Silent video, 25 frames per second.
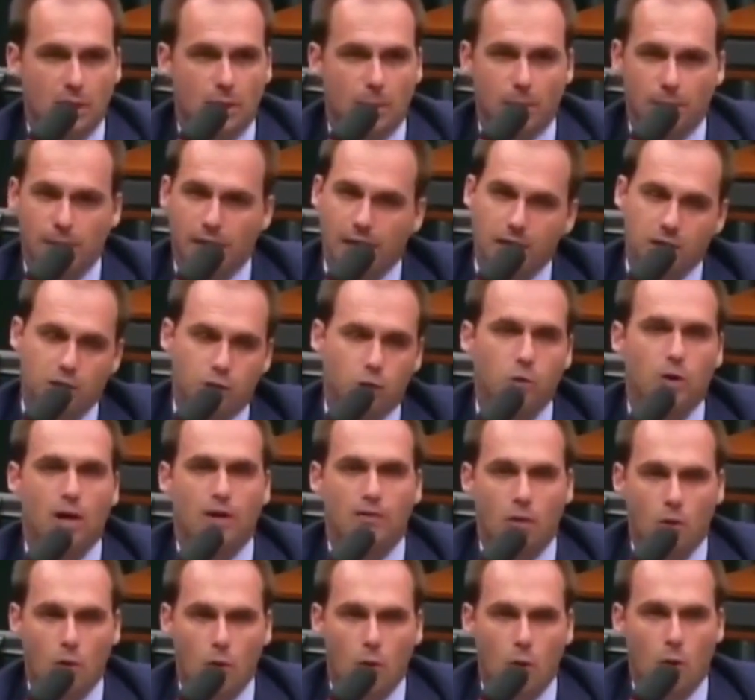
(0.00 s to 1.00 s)
porque eles nunca
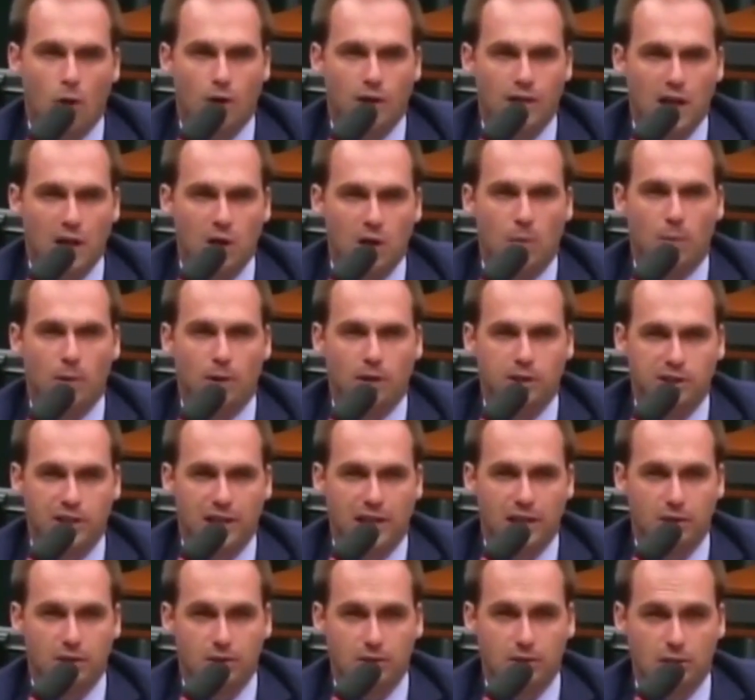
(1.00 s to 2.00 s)
vão concordar com o
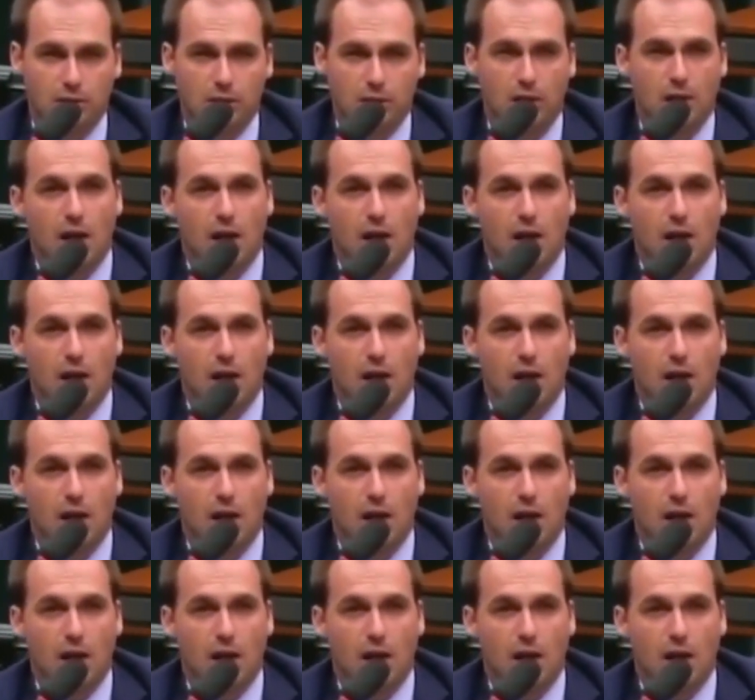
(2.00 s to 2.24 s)
projeto.